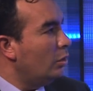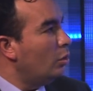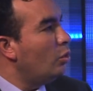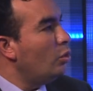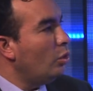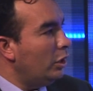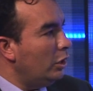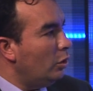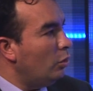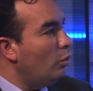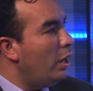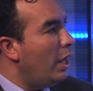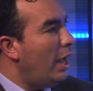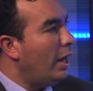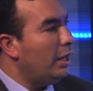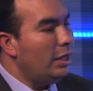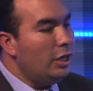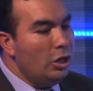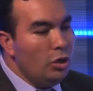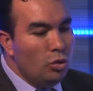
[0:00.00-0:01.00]

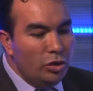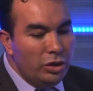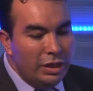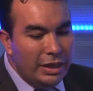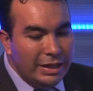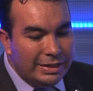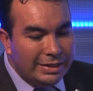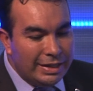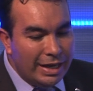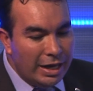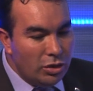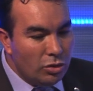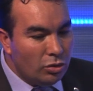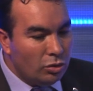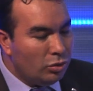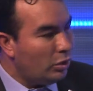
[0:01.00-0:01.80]
curricular y un diseño